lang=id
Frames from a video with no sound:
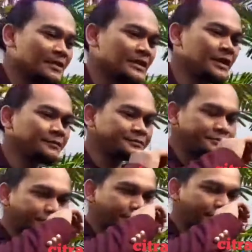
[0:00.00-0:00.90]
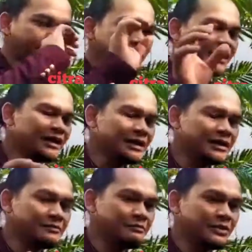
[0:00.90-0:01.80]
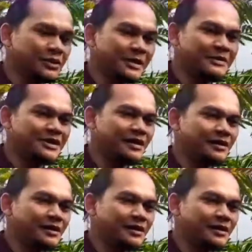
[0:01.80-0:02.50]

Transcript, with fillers: Jadi um, menurut Mbak Mijan